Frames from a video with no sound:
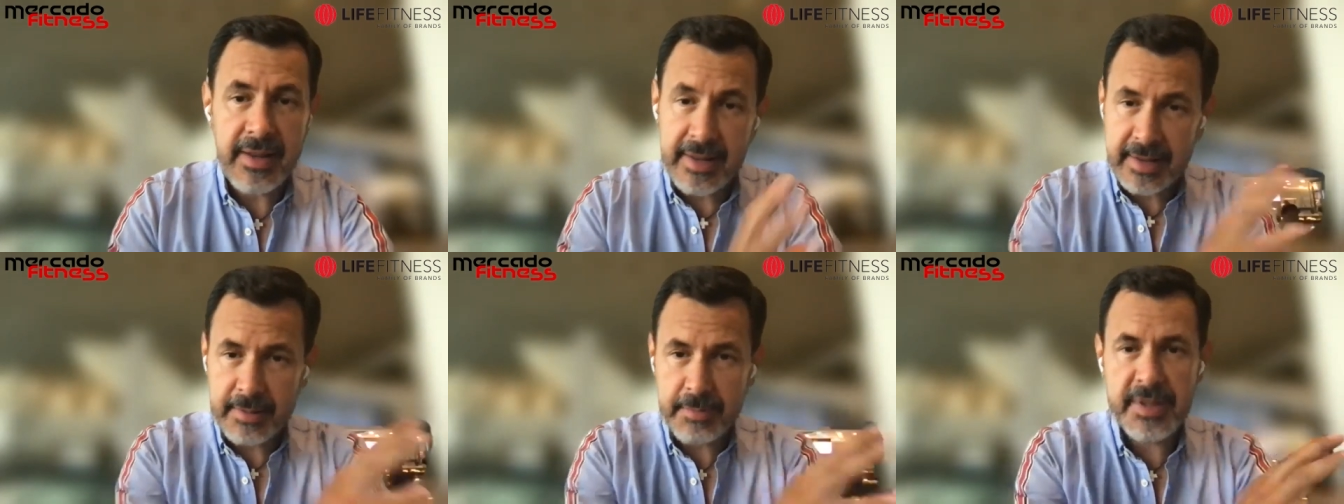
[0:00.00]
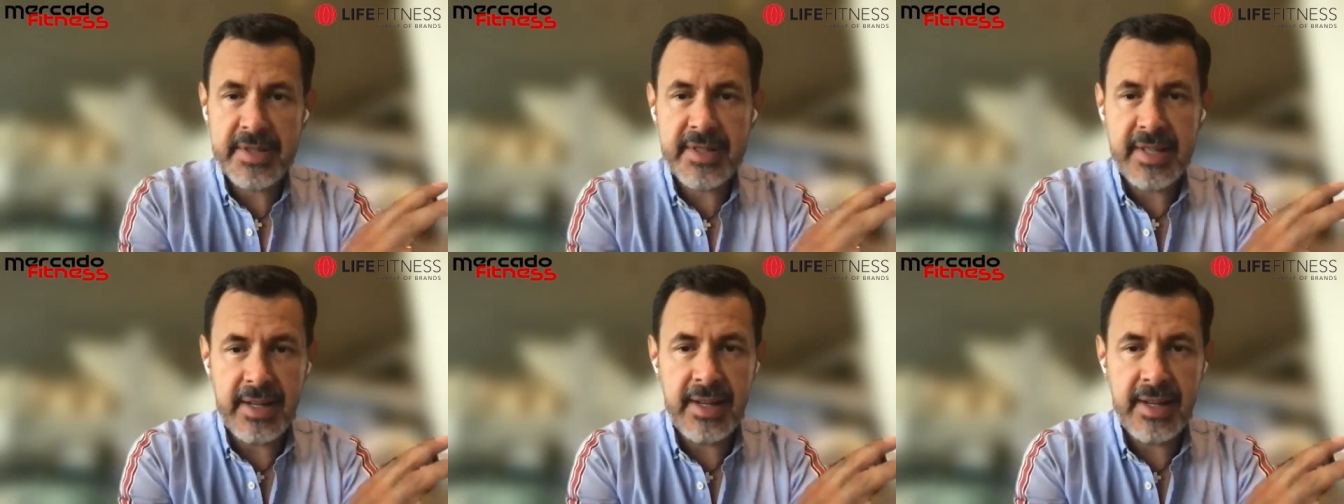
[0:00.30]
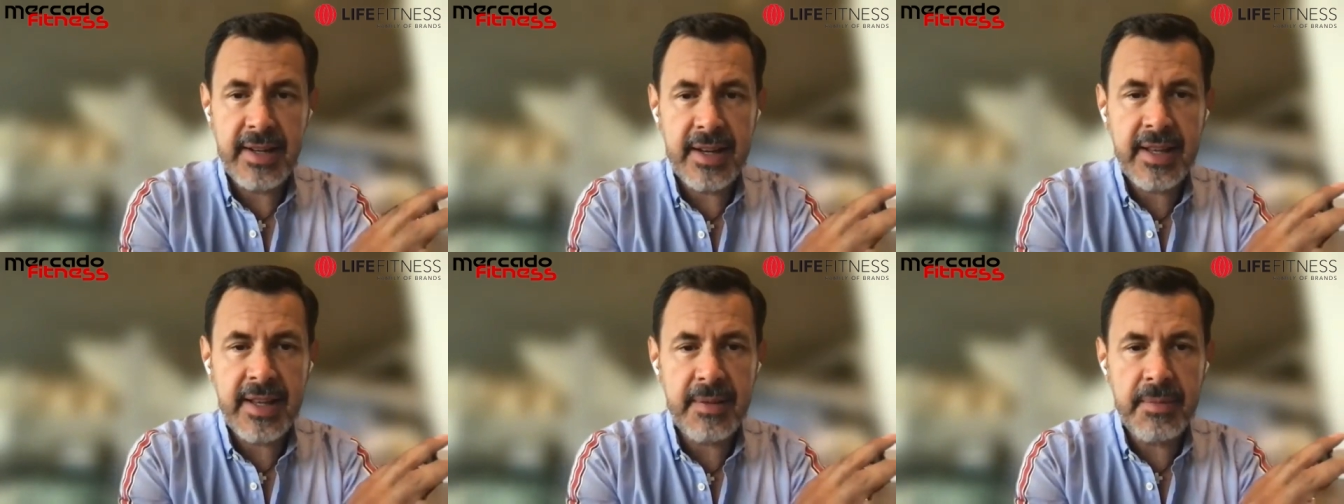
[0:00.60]
que pasaría
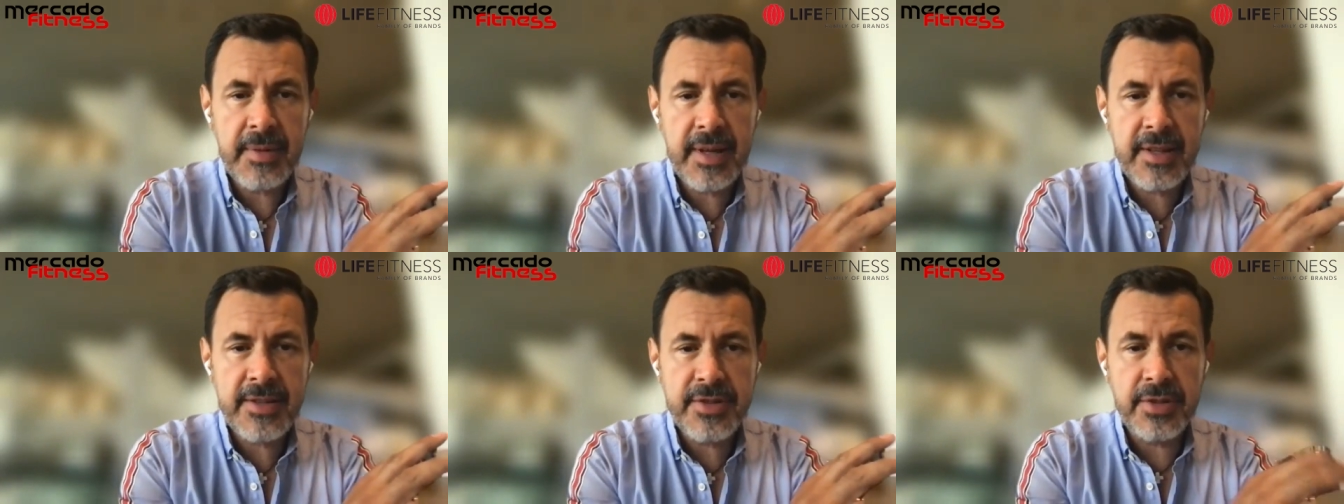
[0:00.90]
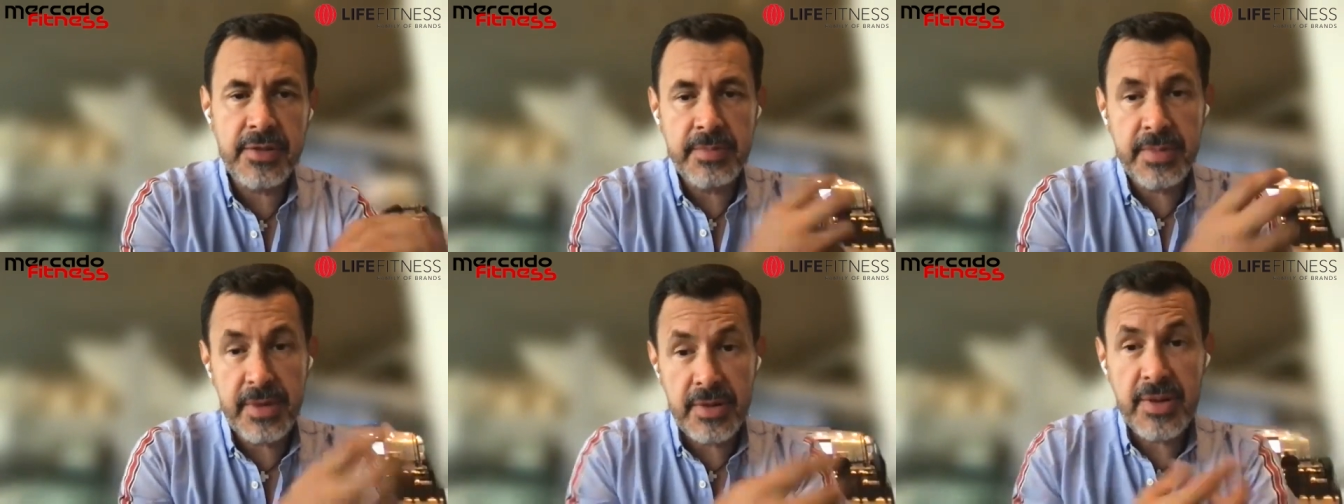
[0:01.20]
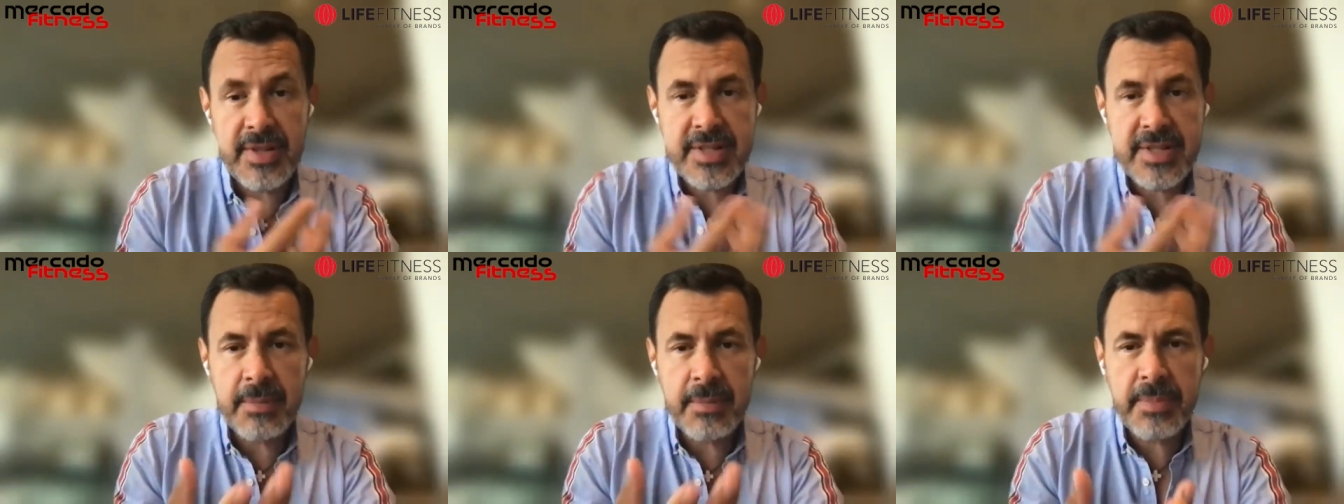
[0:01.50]
en el gimnasio, pero
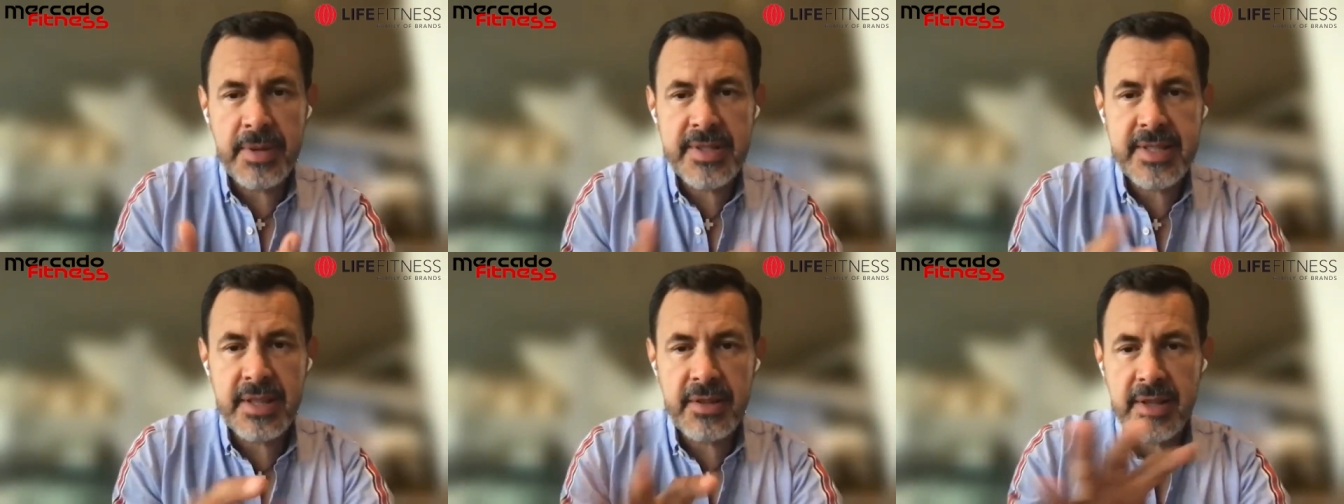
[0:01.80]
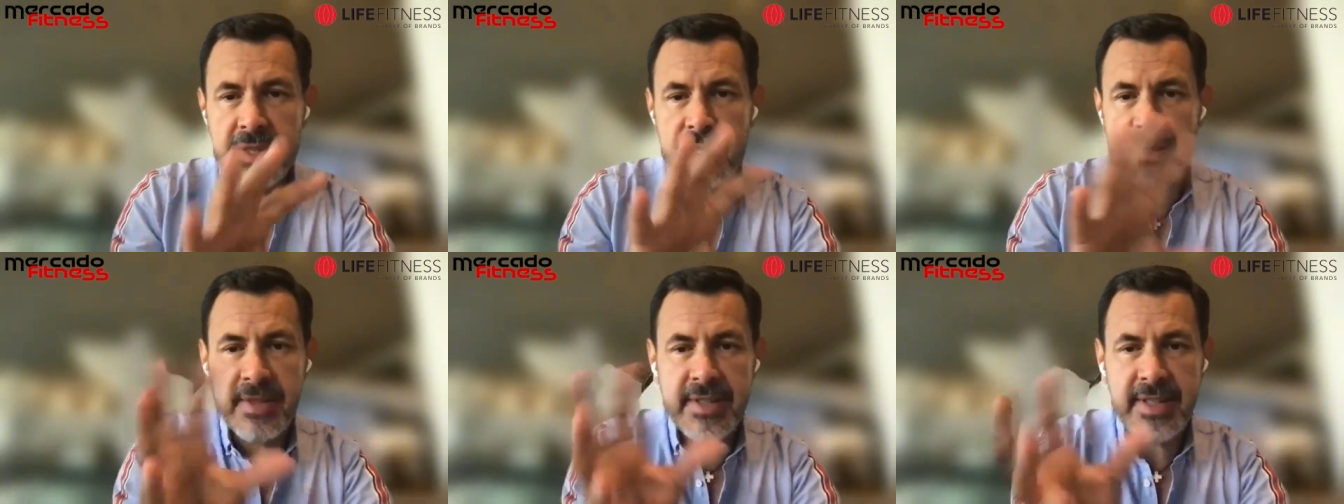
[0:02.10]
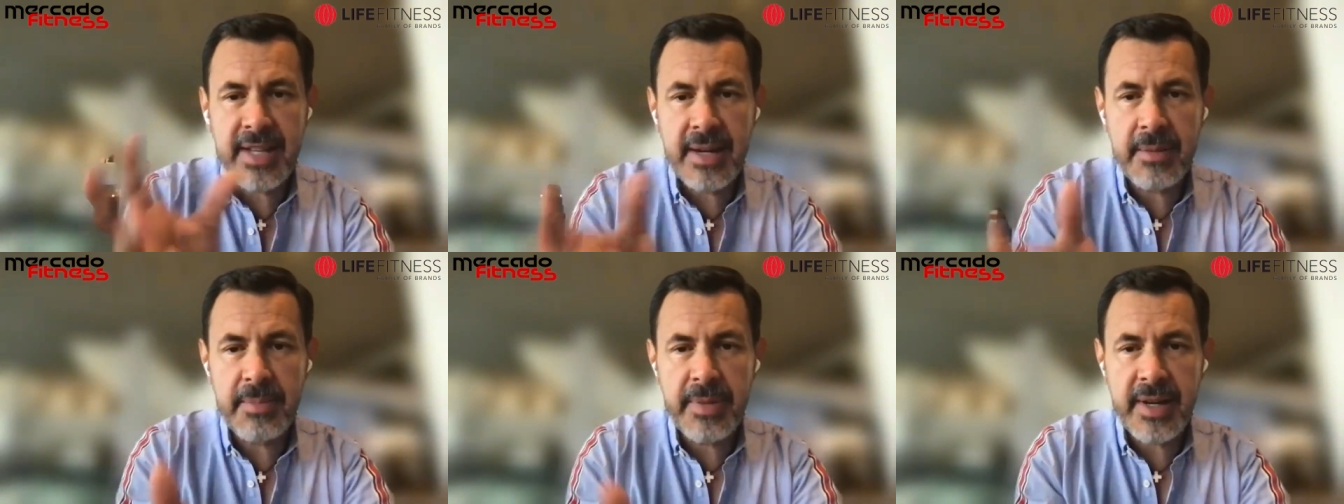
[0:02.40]
ahora está pasando a través
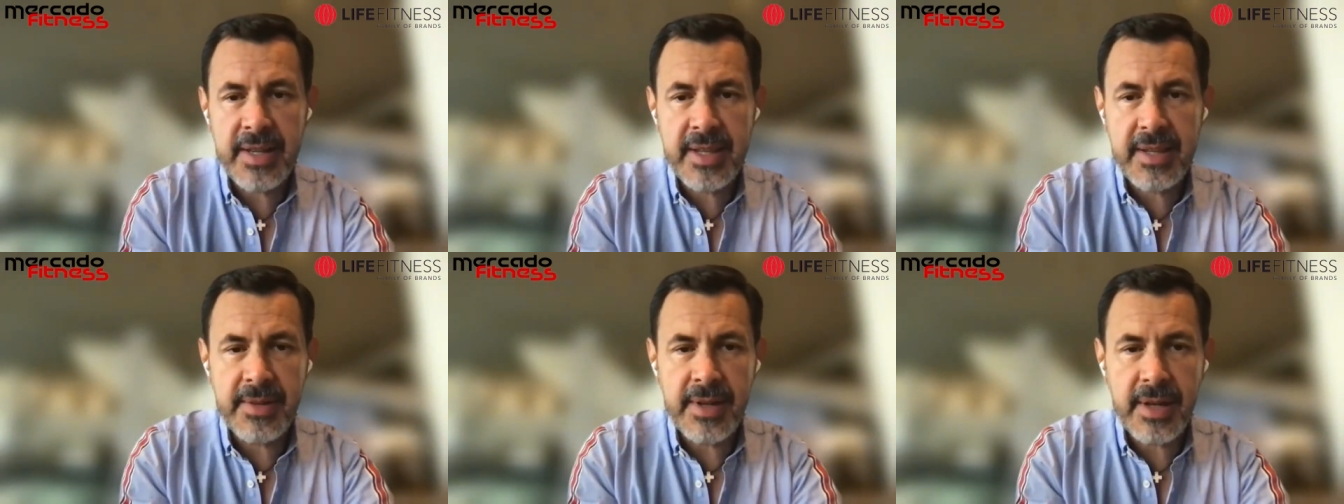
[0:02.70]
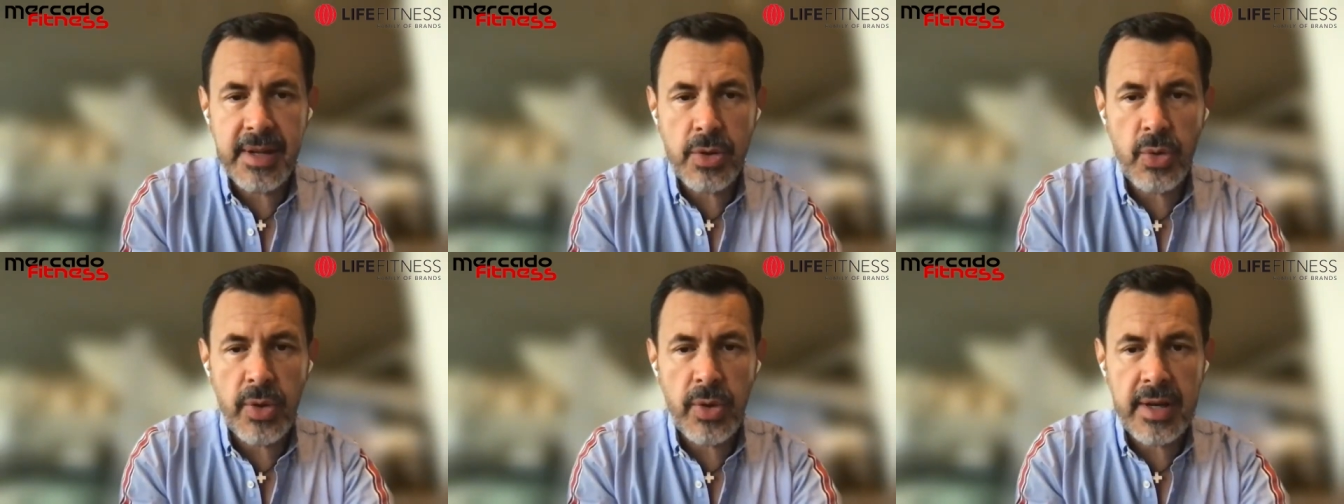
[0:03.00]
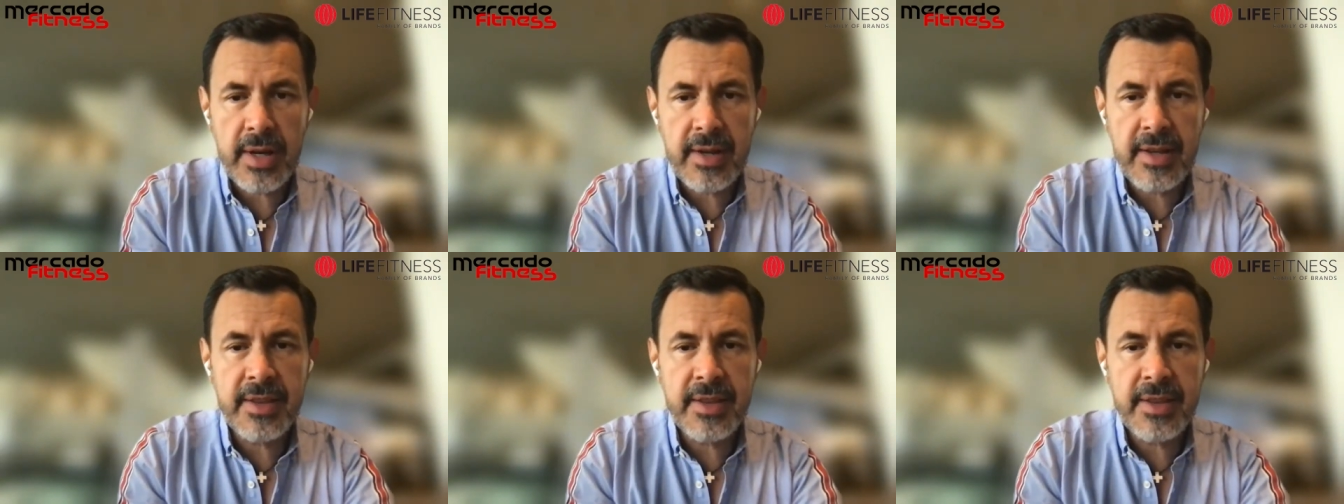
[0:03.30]
de la parte virtual.